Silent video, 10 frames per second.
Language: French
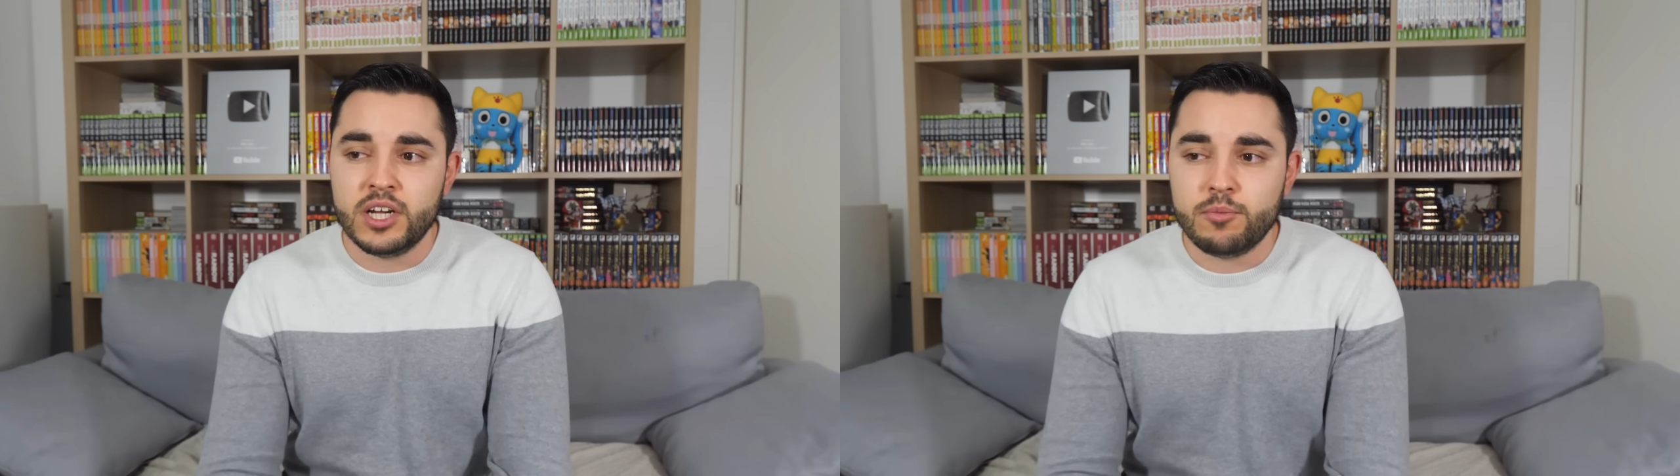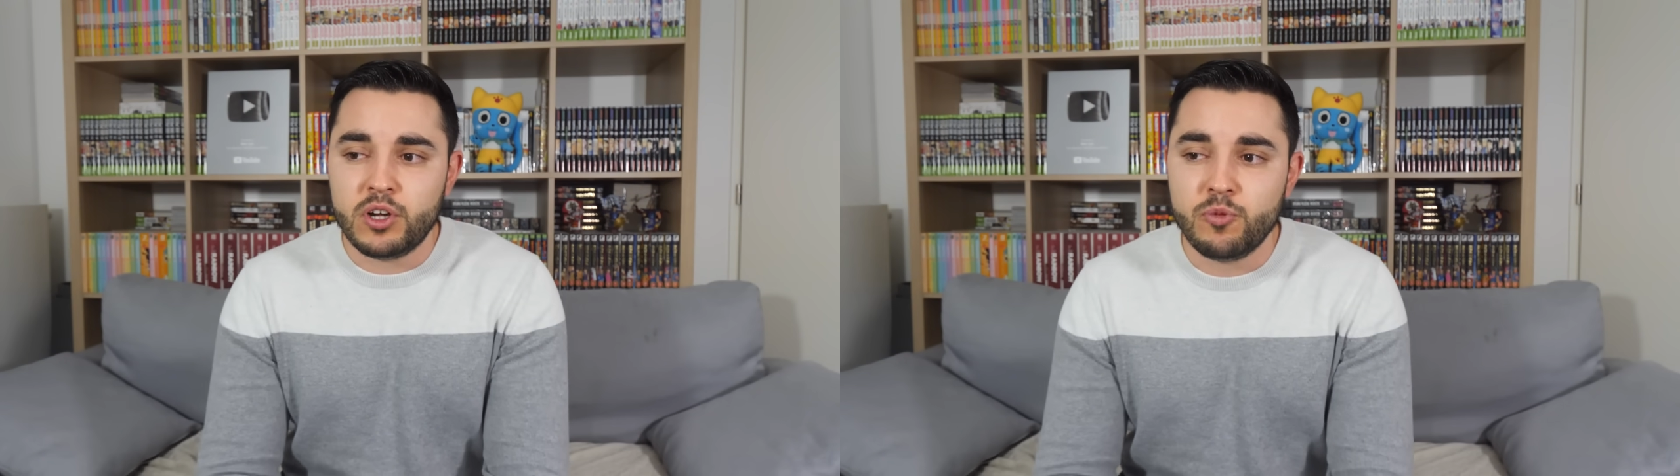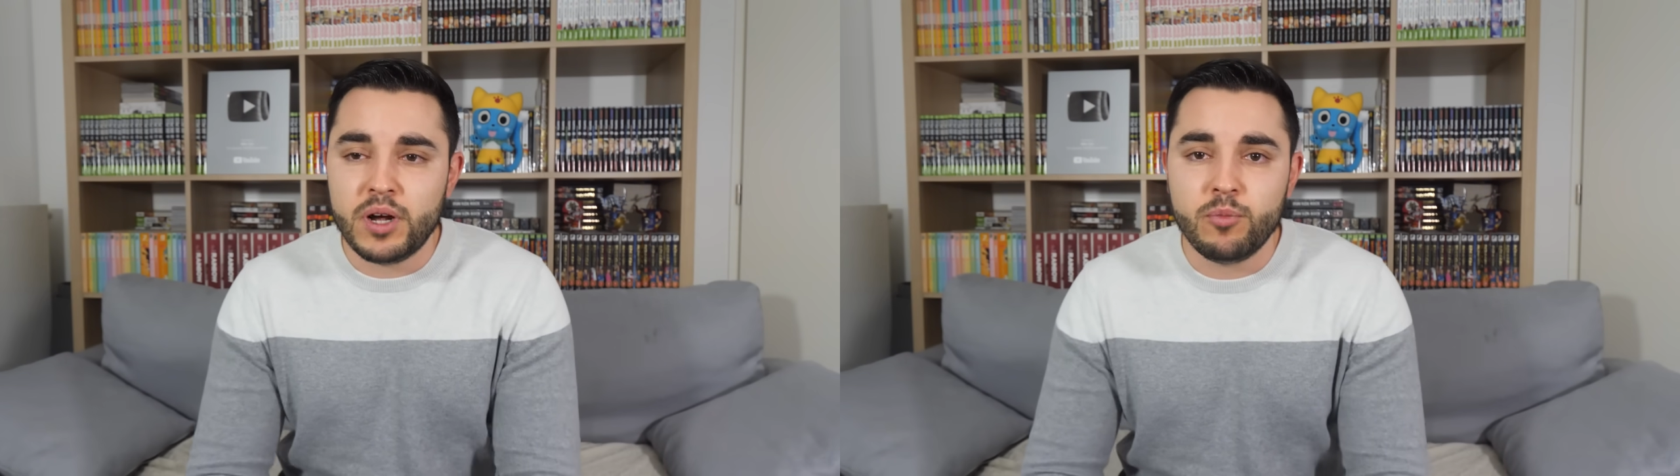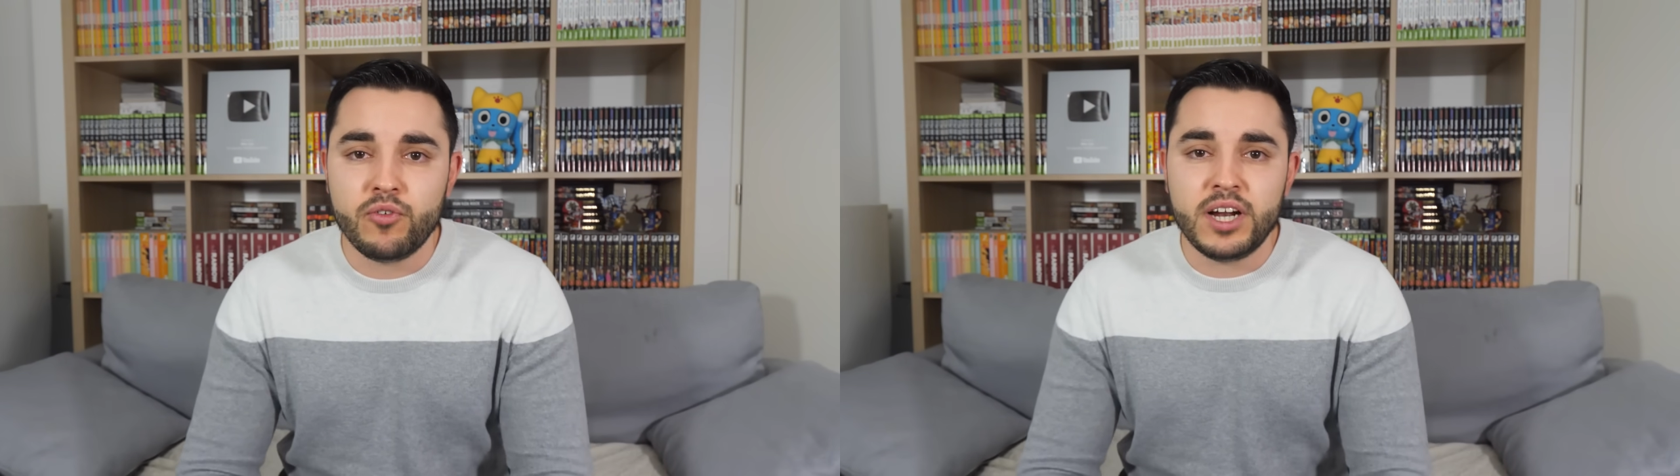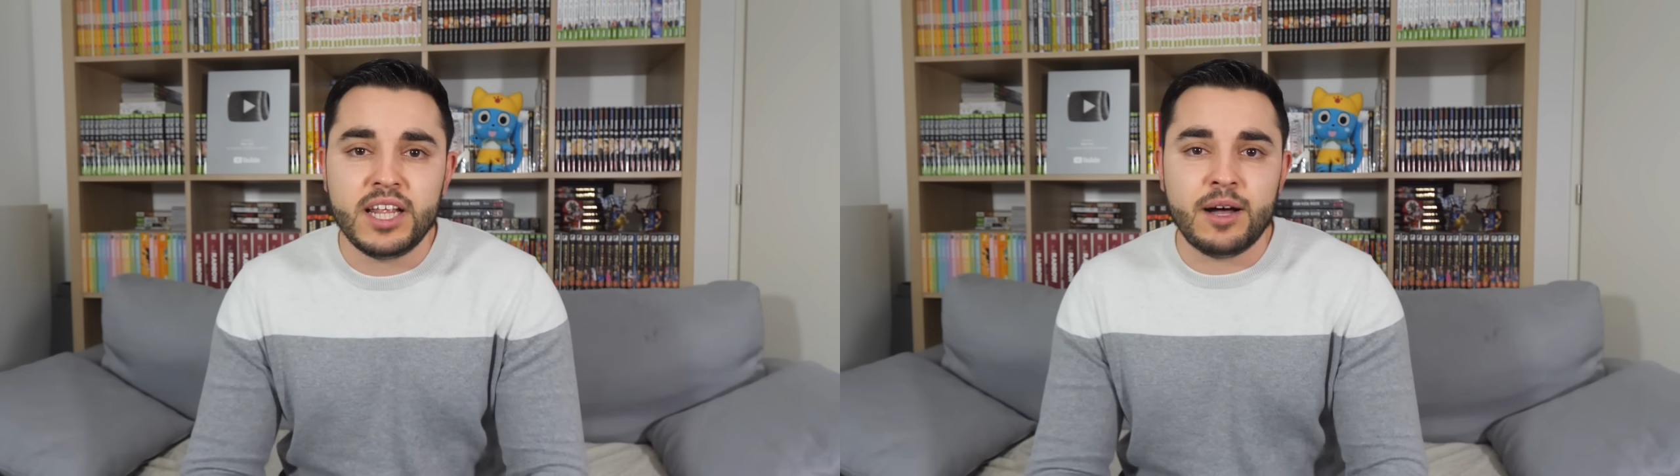mais globalement
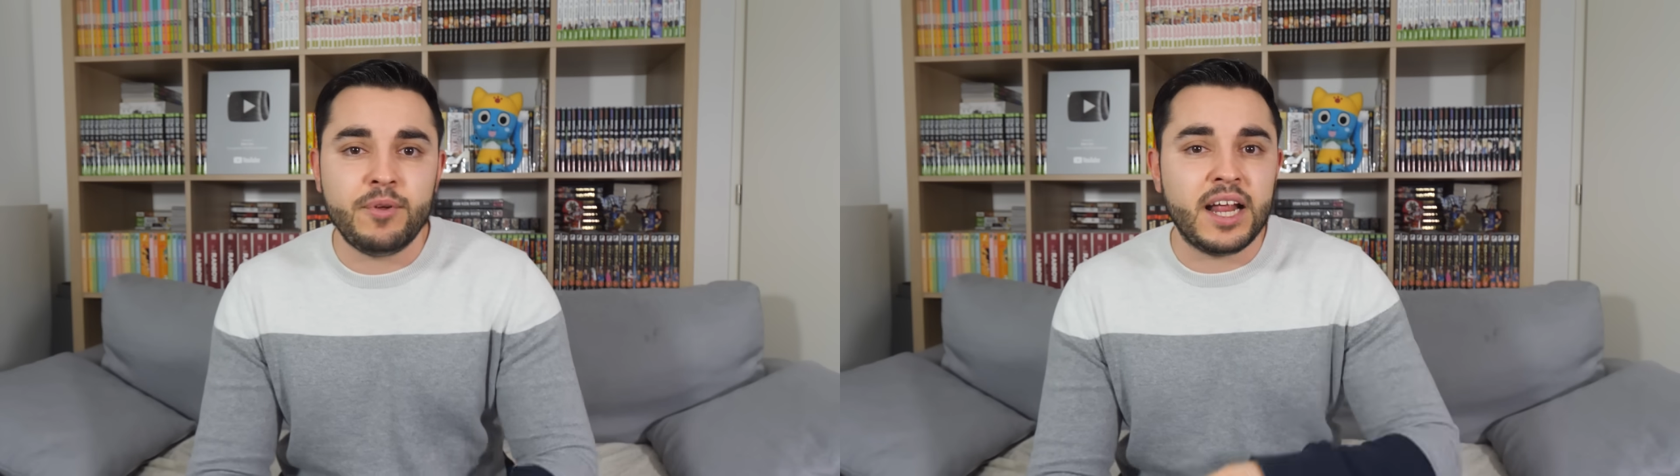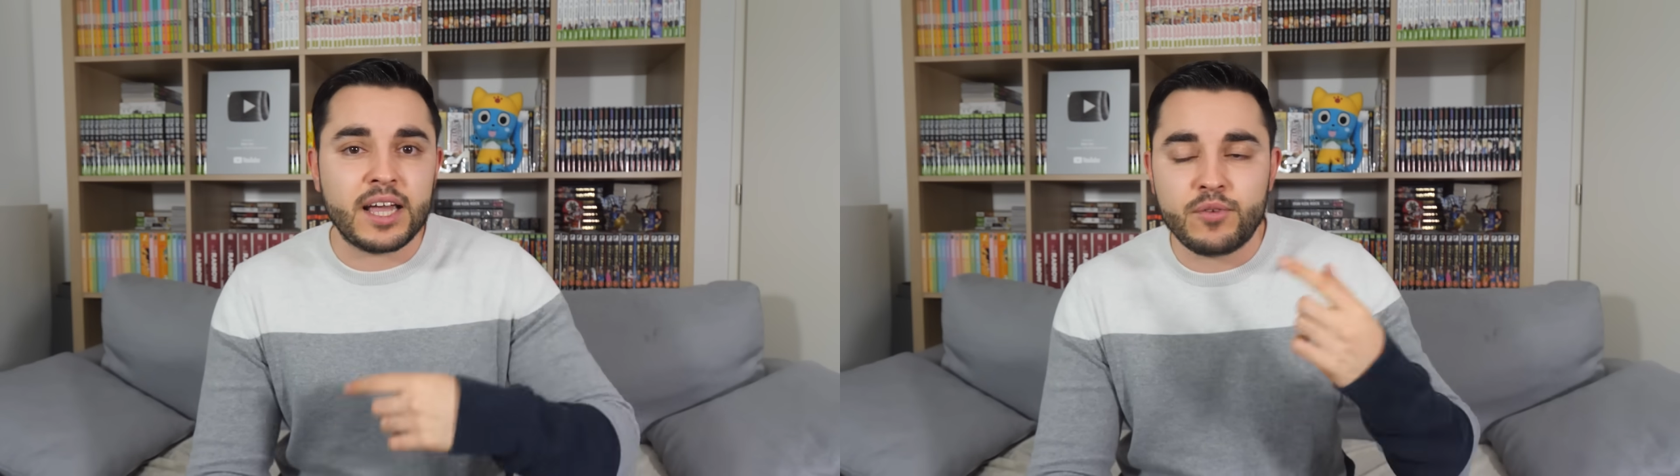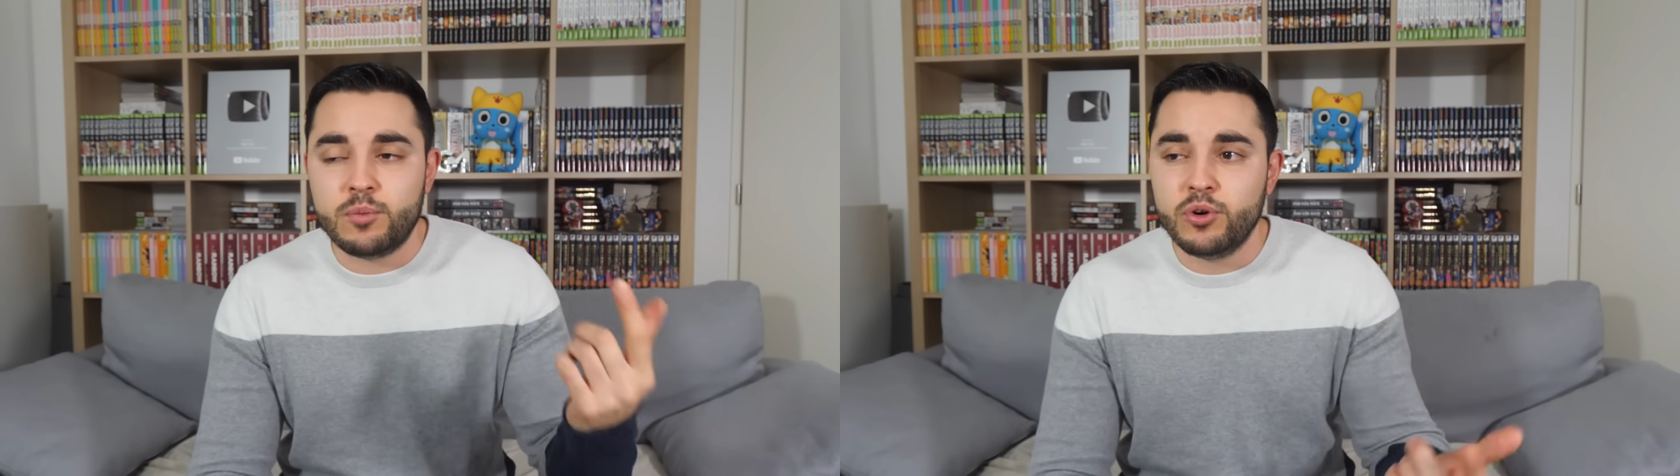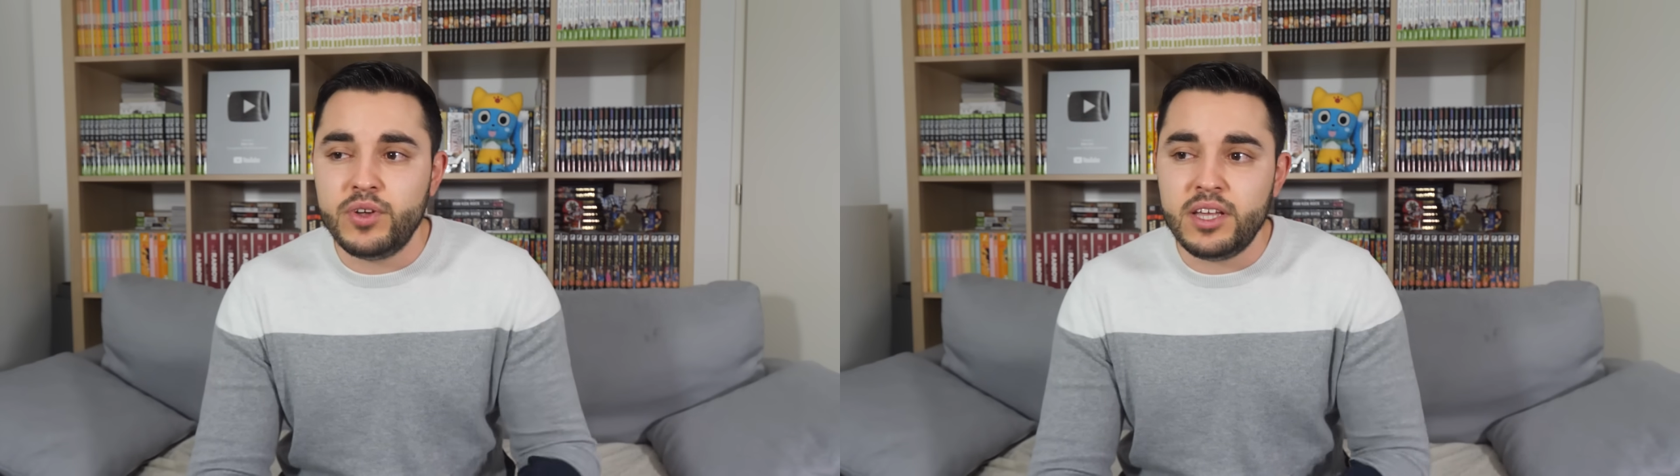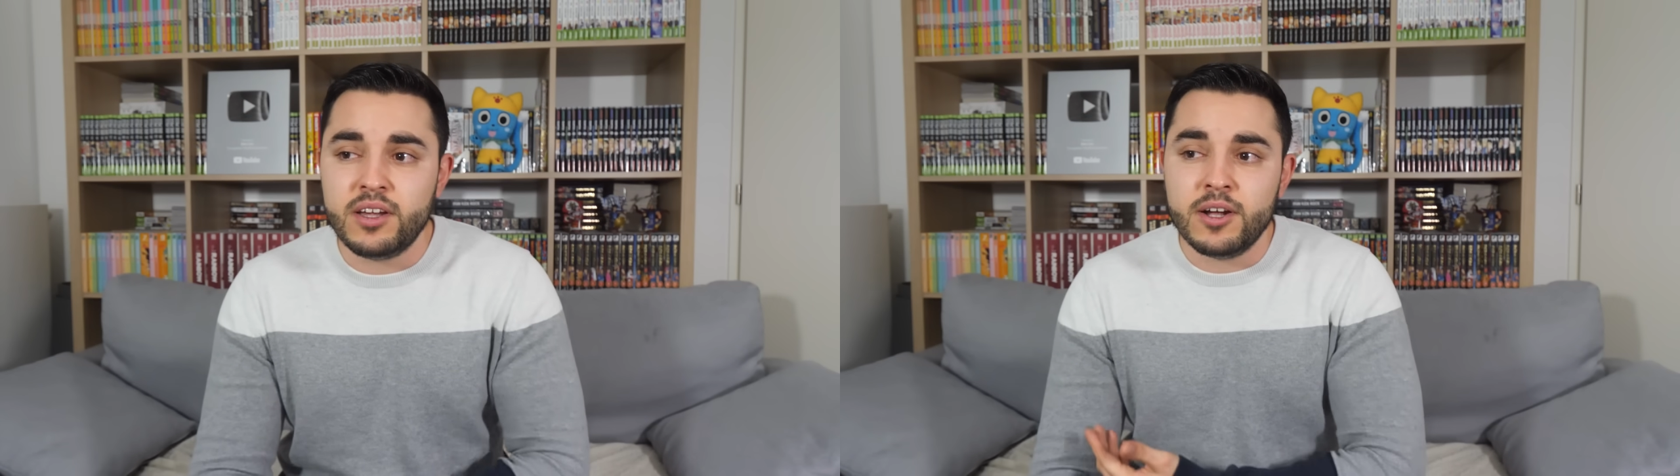voilà il a rien fait de
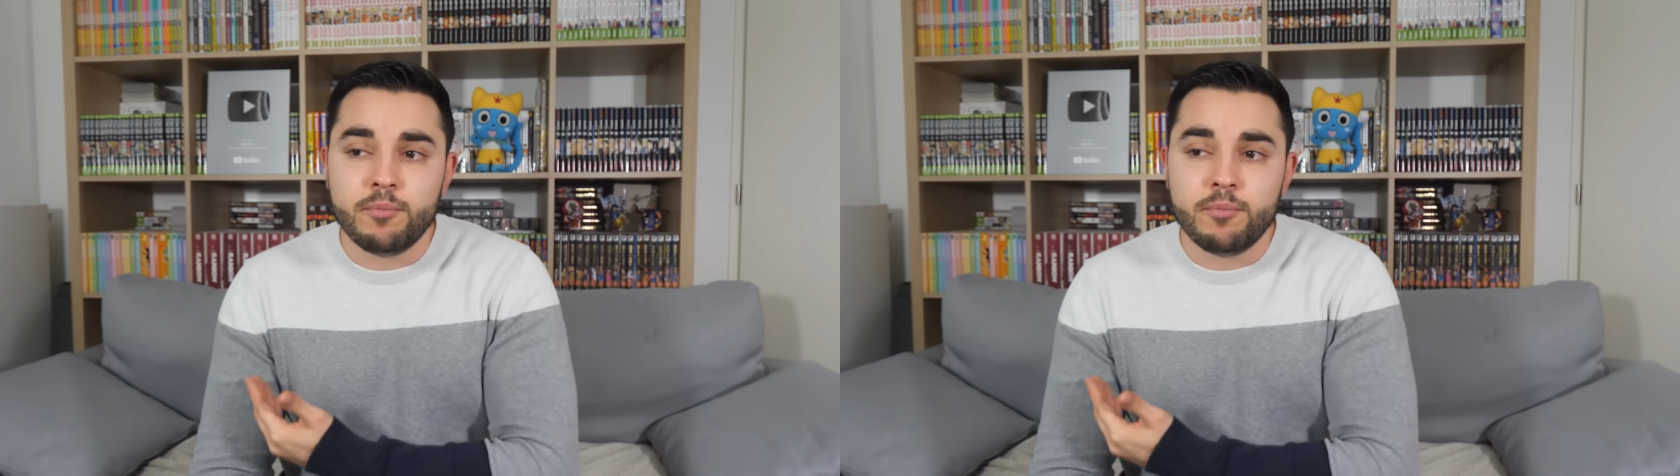mauvais